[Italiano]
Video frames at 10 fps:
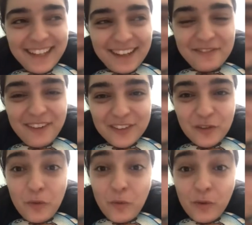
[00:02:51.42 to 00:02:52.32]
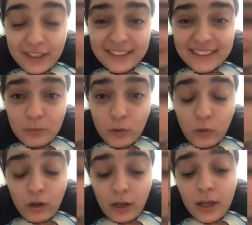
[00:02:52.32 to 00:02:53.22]
che ha fatto un grandissimo
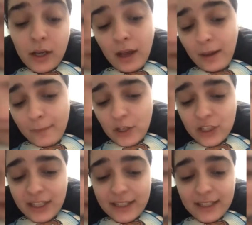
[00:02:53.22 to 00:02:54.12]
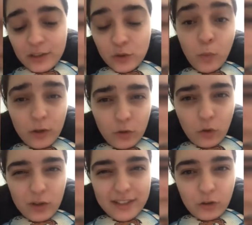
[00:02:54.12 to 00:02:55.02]
gol, però c'è da dire che su quel
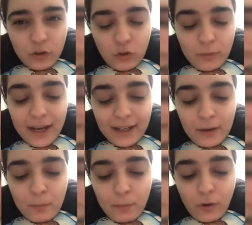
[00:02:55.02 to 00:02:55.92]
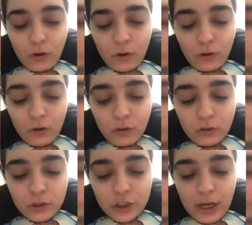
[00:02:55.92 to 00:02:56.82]
gol secondo me è anche un
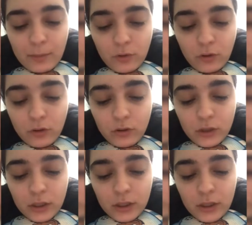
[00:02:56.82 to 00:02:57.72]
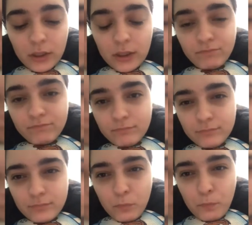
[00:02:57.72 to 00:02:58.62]
po', diciamo,
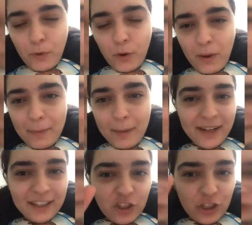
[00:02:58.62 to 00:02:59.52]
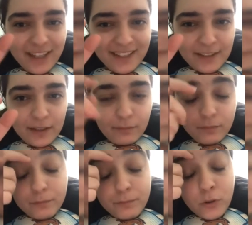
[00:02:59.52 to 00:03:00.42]
un po' una papera di Scesni,
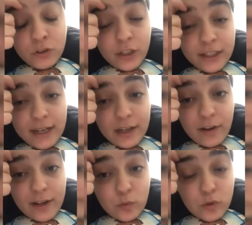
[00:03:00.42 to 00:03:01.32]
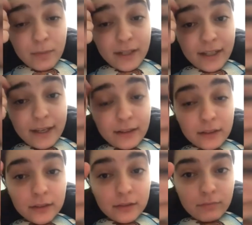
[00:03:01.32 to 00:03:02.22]
il portiere della Juventus, perché
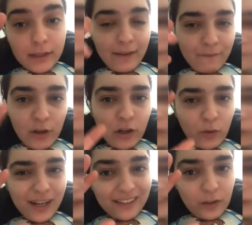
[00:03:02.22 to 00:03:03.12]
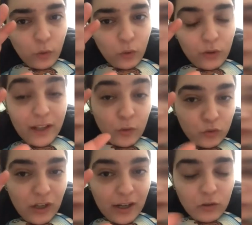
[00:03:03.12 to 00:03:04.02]
uh, è vero grande gol da
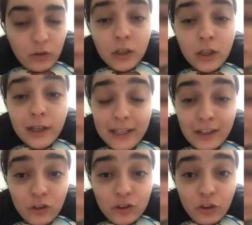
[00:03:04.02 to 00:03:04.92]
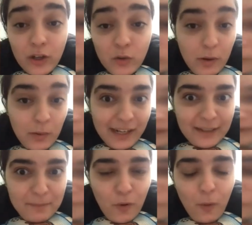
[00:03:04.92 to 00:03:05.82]
lontano, il gol di Donnarumma è una
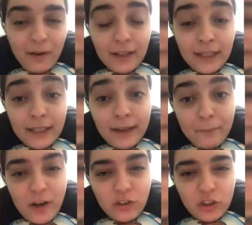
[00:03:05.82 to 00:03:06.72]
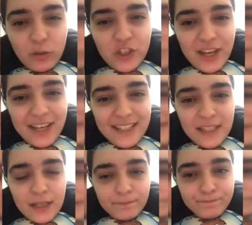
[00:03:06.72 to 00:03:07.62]
grande bomba, però secondo me
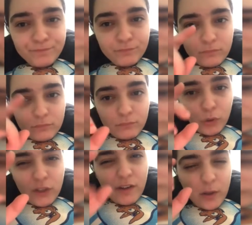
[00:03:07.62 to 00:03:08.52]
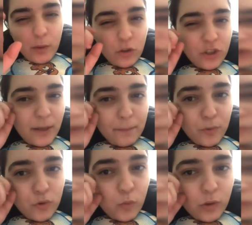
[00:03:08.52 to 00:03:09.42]
Scesni mm, poteva fare qualcosina in
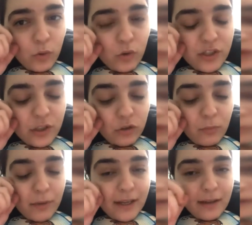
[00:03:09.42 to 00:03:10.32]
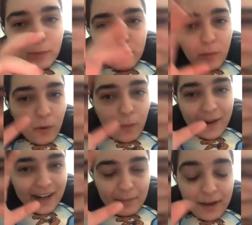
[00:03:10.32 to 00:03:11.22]
più su quel gol, secondo me la poteva un po'
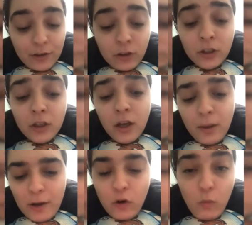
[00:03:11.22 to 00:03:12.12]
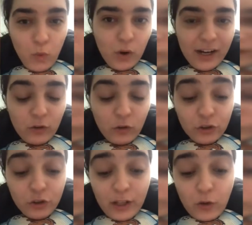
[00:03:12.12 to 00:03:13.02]
parare meglio, però comunque un gran gol
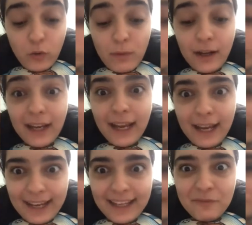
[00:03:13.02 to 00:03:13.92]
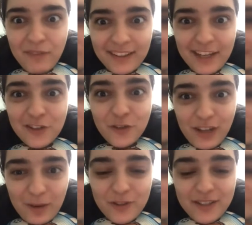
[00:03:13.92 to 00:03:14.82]
di Donnarumma è in vantaggio
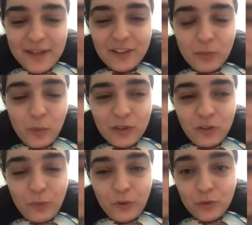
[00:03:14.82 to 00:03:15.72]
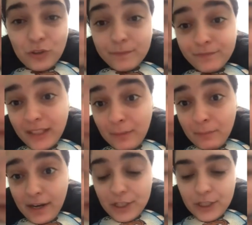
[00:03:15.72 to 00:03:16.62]
clamorosamente dopo 4 minuti il
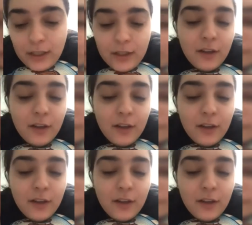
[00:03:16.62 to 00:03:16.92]
Brescia.